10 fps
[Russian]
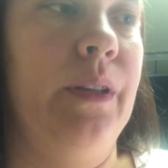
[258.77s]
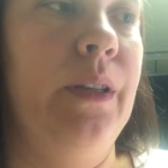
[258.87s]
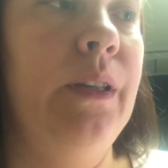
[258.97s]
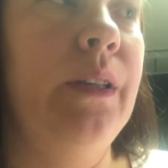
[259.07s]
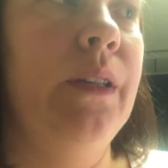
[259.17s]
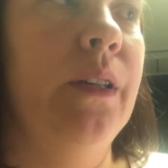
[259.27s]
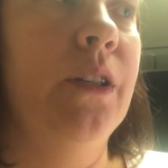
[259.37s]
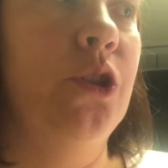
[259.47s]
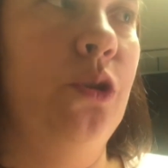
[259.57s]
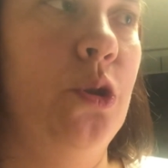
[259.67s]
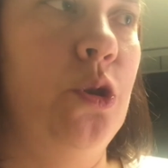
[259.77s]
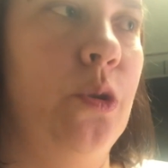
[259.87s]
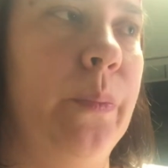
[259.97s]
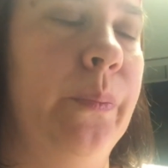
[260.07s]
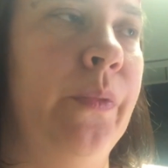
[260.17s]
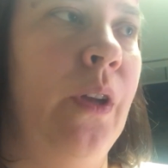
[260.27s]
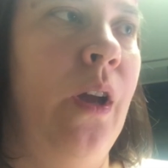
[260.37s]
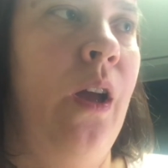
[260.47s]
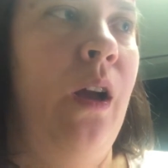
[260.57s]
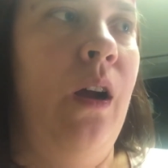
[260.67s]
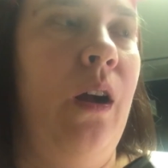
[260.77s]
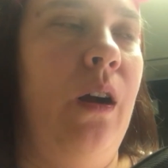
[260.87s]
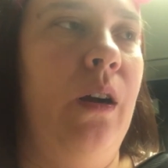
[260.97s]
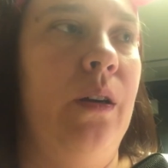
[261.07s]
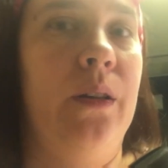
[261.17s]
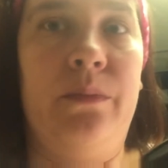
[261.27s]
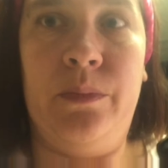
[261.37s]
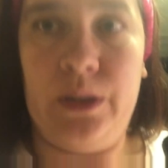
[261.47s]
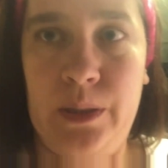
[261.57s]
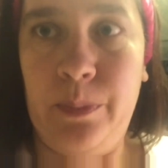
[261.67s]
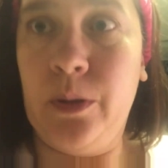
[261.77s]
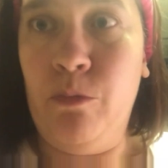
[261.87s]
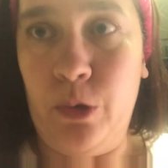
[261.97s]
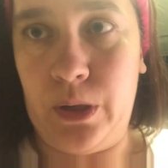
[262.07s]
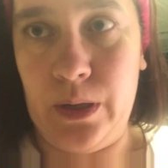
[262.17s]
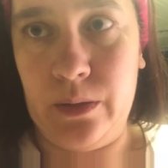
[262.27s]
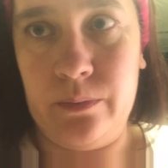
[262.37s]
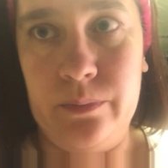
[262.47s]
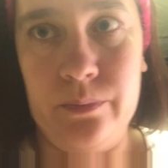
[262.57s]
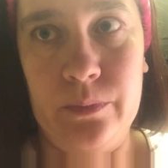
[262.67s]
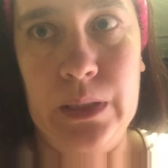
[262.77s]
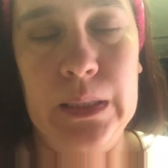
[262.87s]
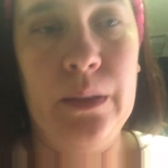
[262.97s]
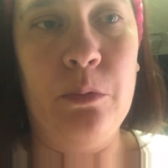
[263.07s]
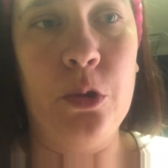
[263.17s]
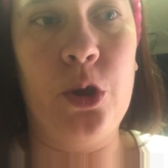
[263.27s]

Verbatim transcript: И что еще? А, насыпала муки для того,